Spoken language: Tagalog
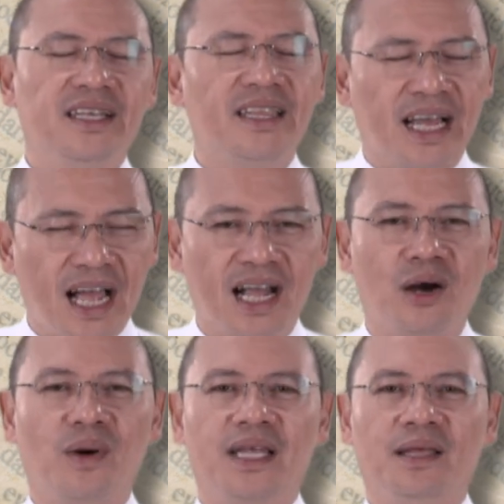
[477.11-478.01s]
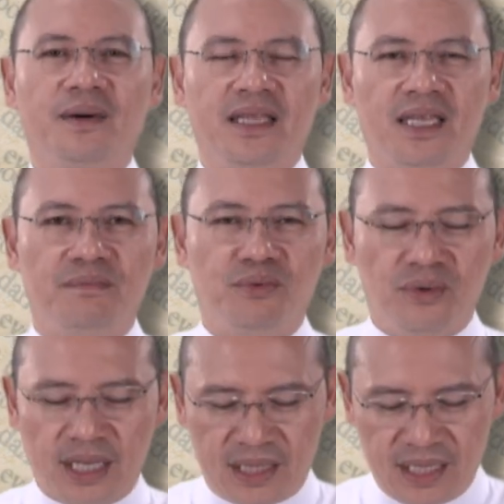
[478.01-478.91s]
Nagagawa naman din po
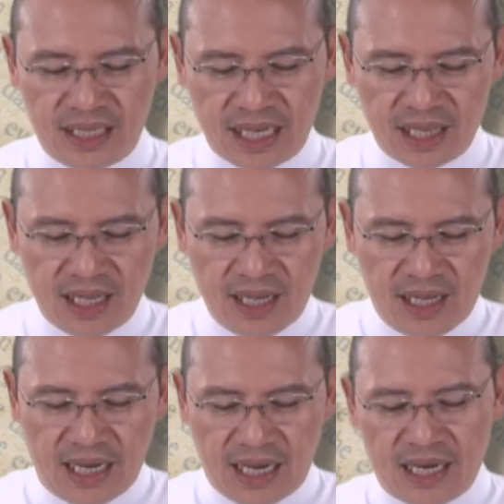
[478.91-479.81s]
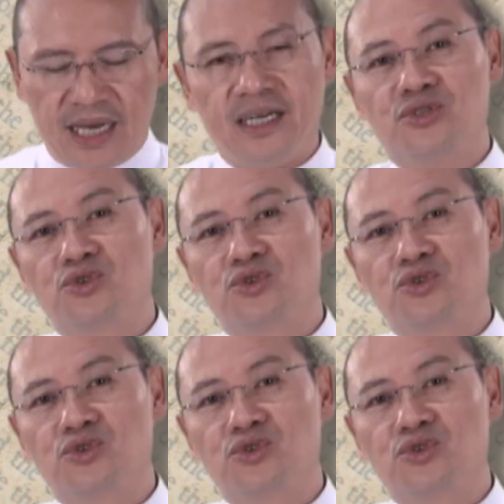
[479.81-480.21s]
natin yan. Uh, and